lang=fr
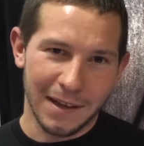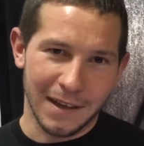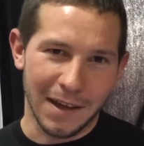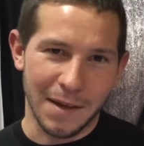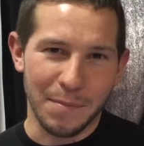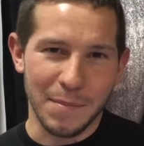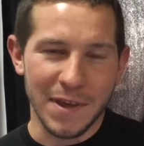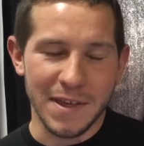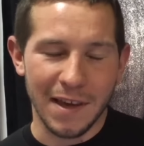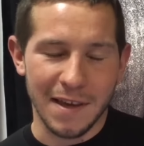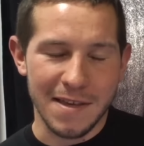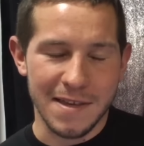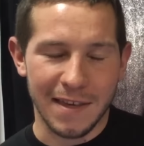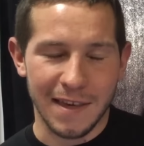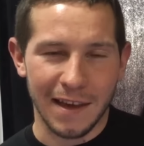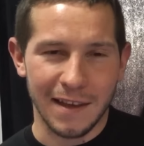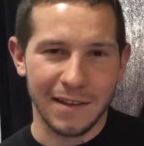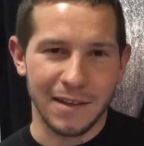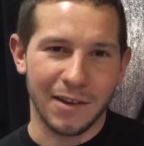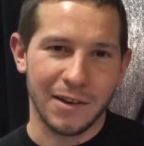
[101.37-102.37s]
et mise en
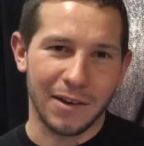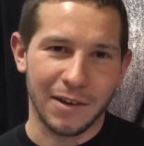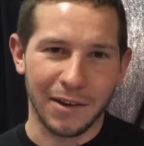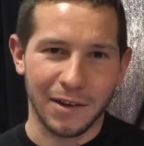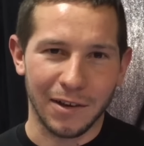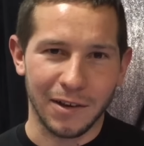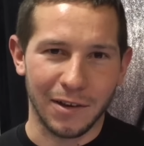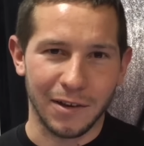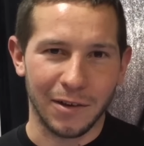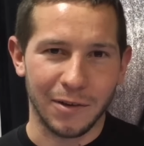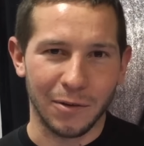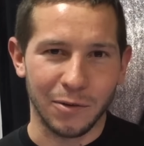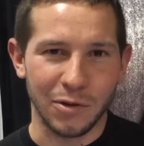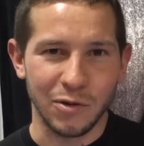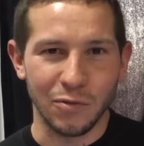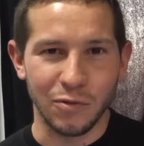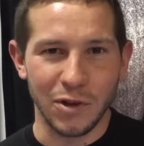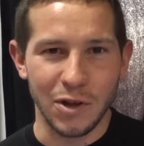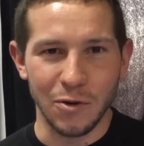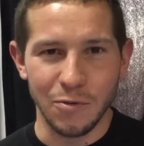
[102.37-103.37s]
scène au
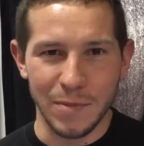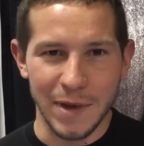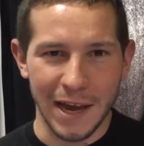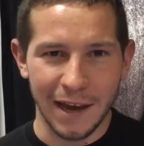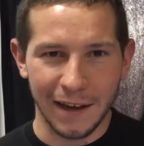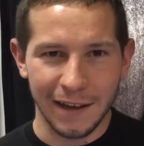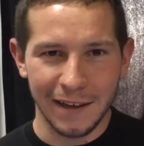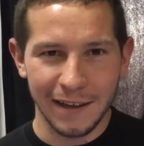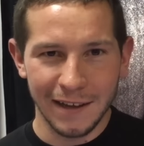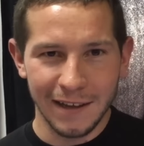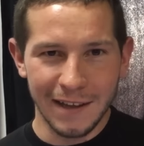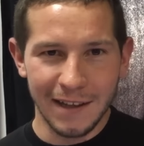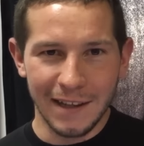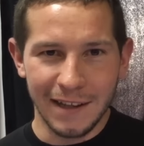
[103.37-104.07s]
niveau des lumières.